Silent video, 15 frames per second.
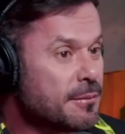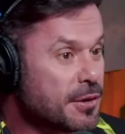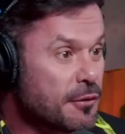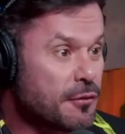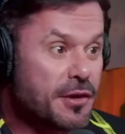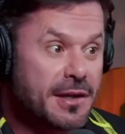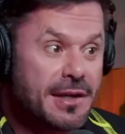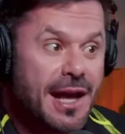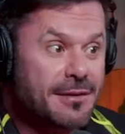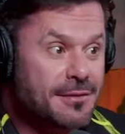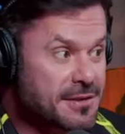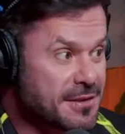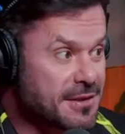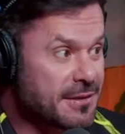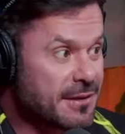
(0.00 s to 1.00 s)
Porque eu fui criado
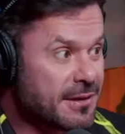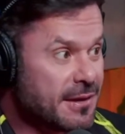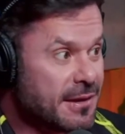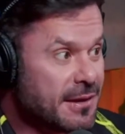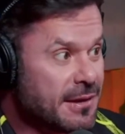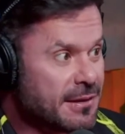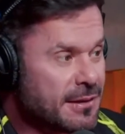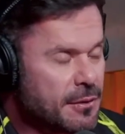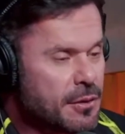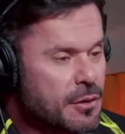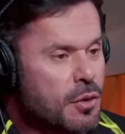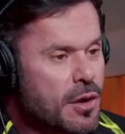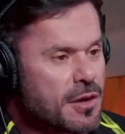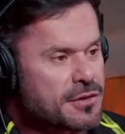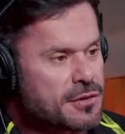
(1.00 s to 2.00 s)
assim. Então eu
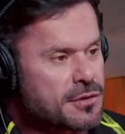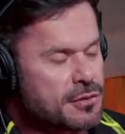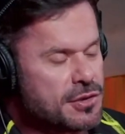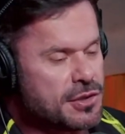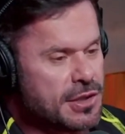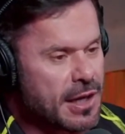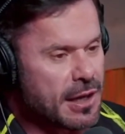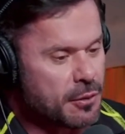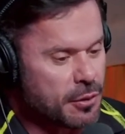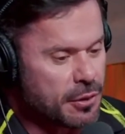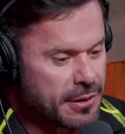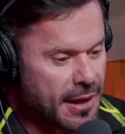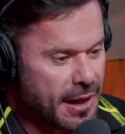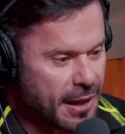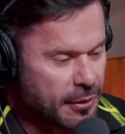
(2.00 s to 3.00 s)
gosto de
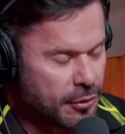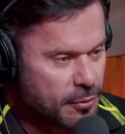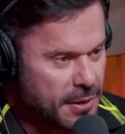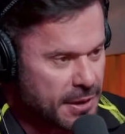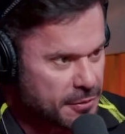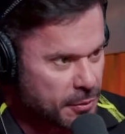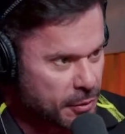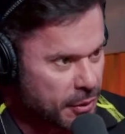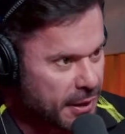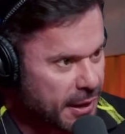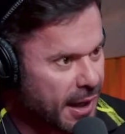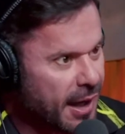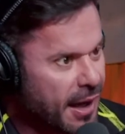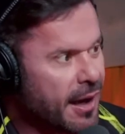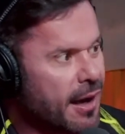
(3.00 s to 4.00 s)
acordar no mesmo
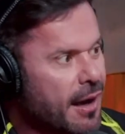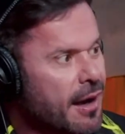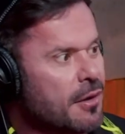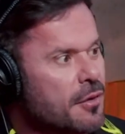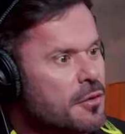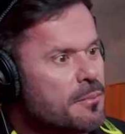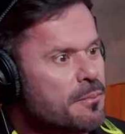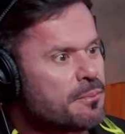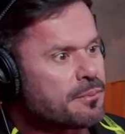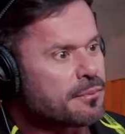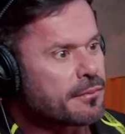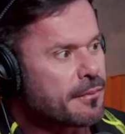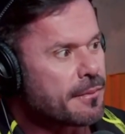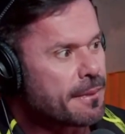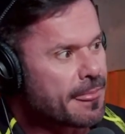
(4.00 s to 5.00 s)
local,
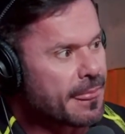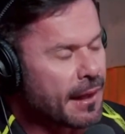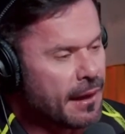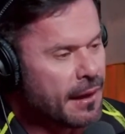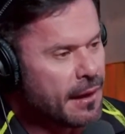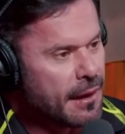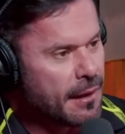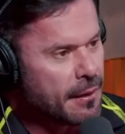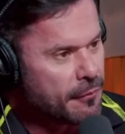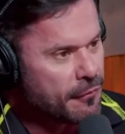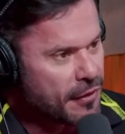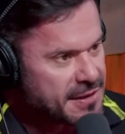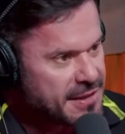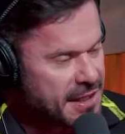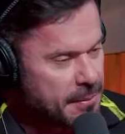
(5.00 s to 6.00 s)

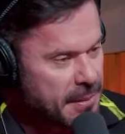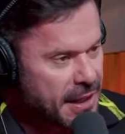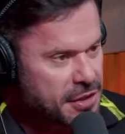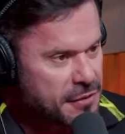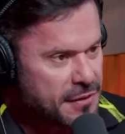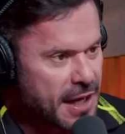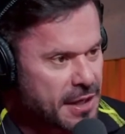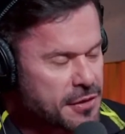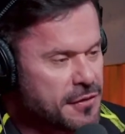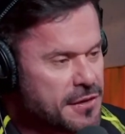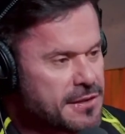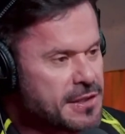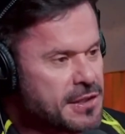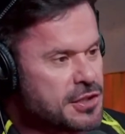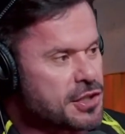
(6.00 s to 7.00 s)
fazer minha atividade
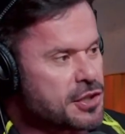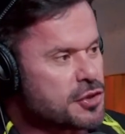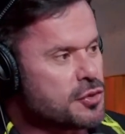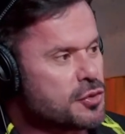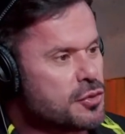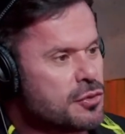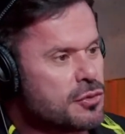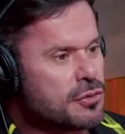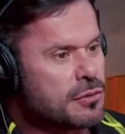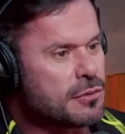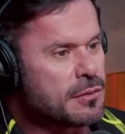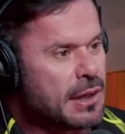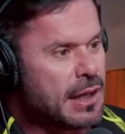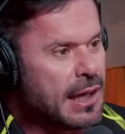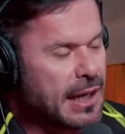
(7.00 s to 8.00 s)
física em
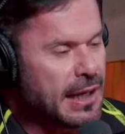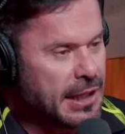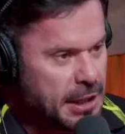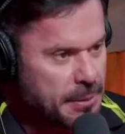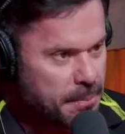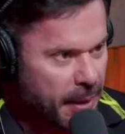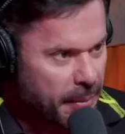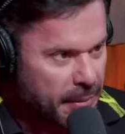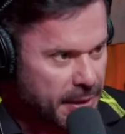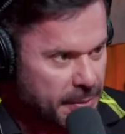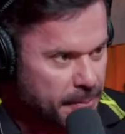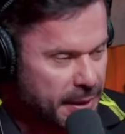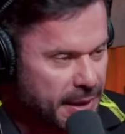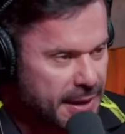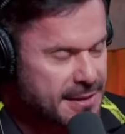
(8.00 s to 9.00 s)
jejum, ir para minha
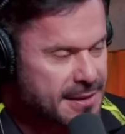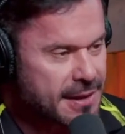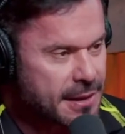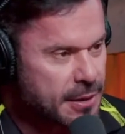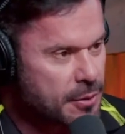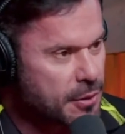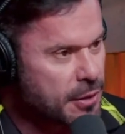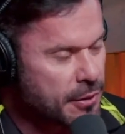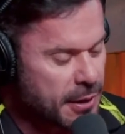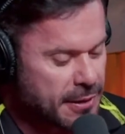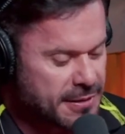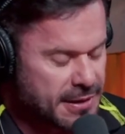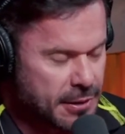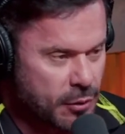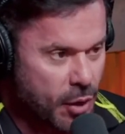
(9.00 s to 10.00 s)
empresa. Eu, eu,
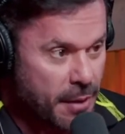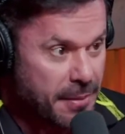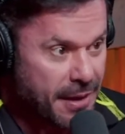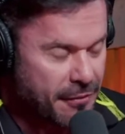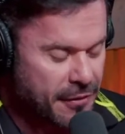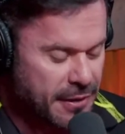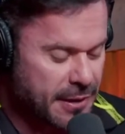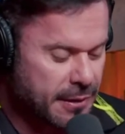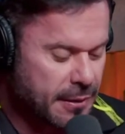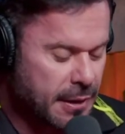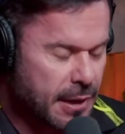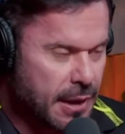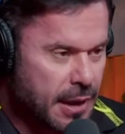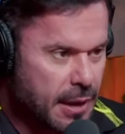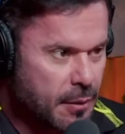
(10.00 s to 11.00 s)
assim, qual é a minha vida?
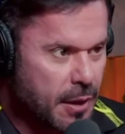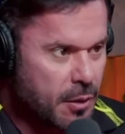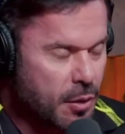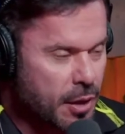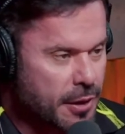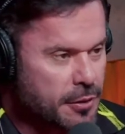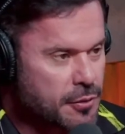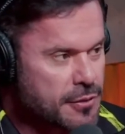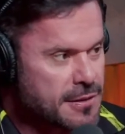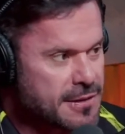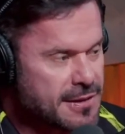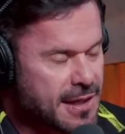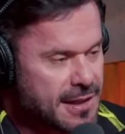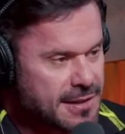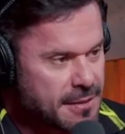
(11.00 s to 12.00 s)
Eu acordo
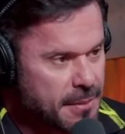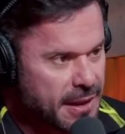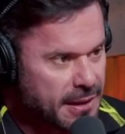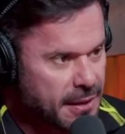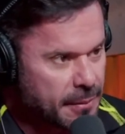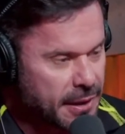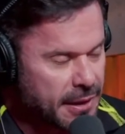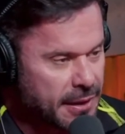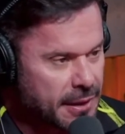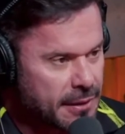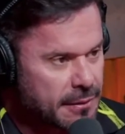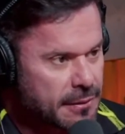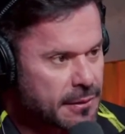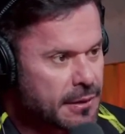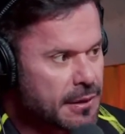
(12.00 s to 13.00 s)
seis e meia da
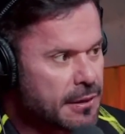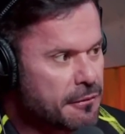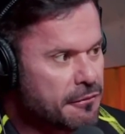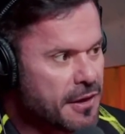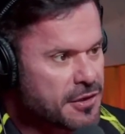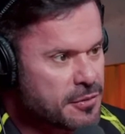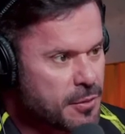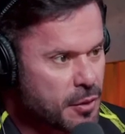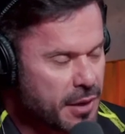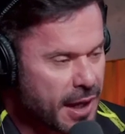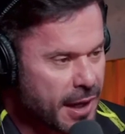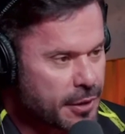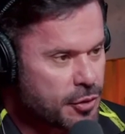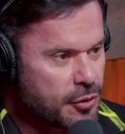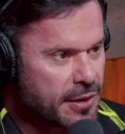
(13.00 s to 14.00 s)
manhã, faço meu
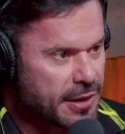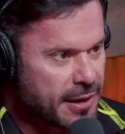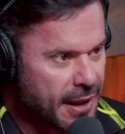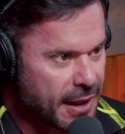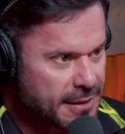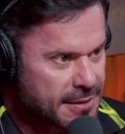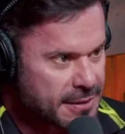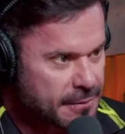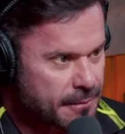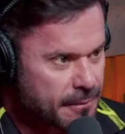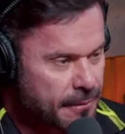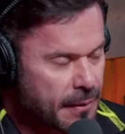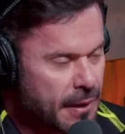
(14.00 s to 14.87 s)
cardio em casa.